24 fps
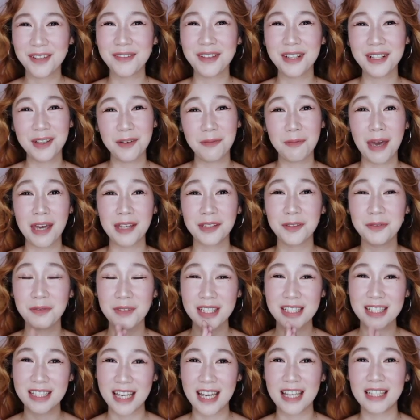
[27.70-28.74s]
Welcome back to my
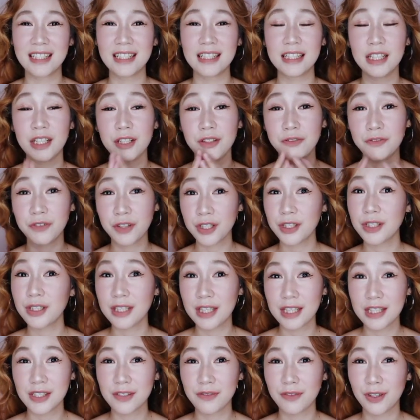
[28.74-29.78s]
channel and for
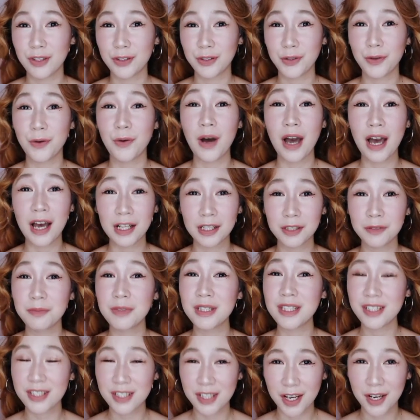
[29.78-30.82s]
today's video, I'll
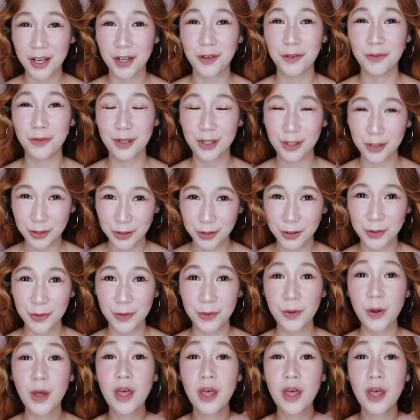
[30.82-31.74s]
be sharing with you